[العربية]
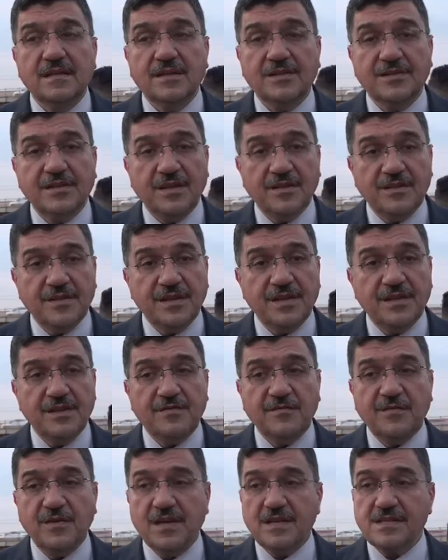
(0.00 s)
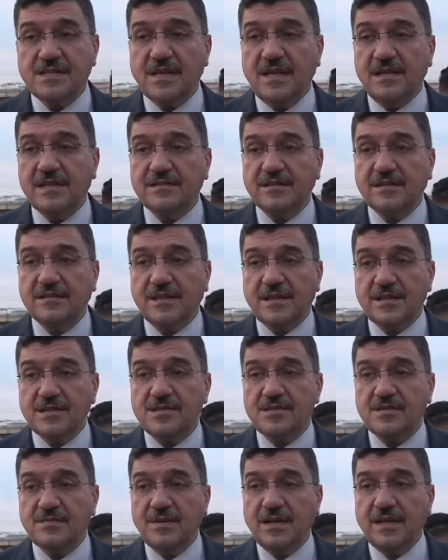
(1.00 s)
التنظيف وإزالة
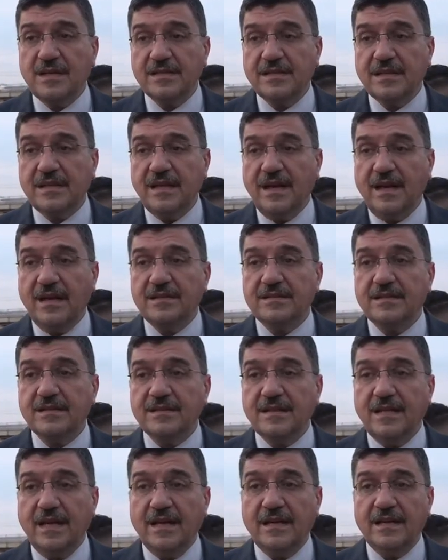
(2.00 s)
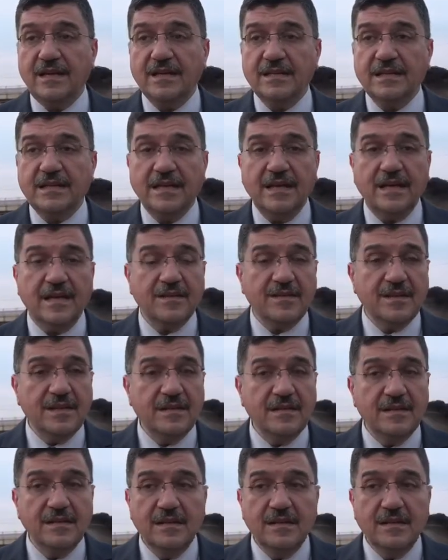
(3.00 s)
الترسبات لإعادة الحياة لهذا